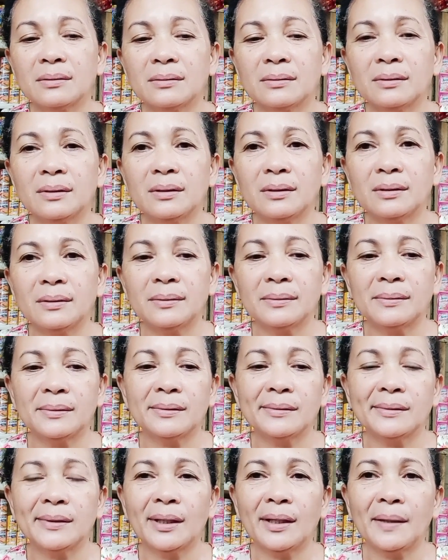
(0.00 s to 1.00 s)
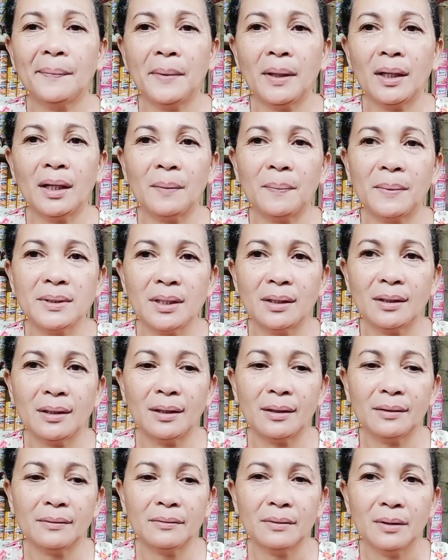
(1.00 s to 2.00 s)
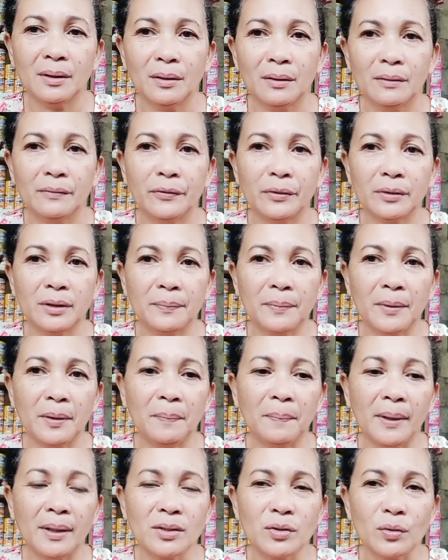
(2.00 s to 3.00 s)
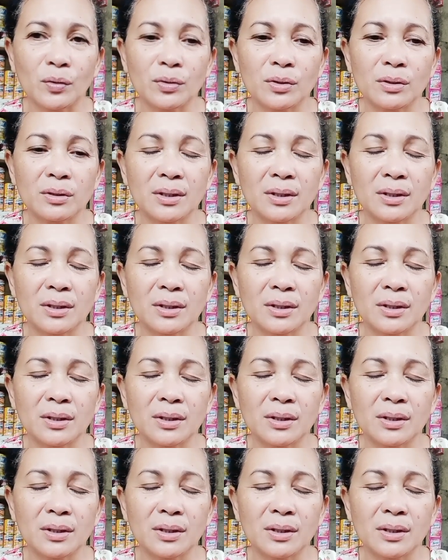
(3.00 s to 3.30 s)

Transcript: eh, nagkapera pa siya ng 45 pesos.